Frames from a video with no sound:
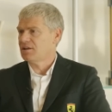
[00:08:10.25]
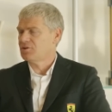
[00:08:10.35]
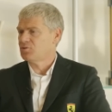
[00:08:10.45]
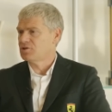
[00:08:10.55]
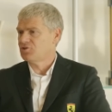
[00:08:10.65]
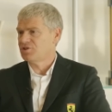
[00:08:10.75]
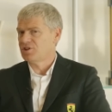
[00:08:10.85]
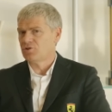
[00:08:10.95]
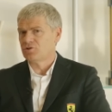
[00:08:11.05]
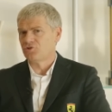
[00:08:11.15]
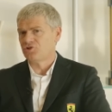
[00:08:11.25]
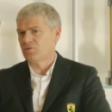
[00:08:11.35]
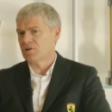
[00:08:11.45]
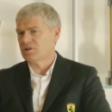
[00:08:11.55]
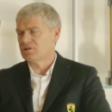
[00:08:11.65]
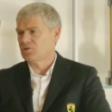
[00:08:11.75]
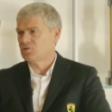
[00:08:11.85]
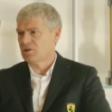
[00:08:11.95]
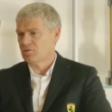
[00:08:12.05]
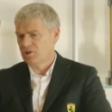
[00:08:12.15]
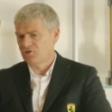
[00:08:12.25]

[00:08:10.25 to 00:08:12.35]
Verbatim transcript: le vetture GT non riuscivano addirittura con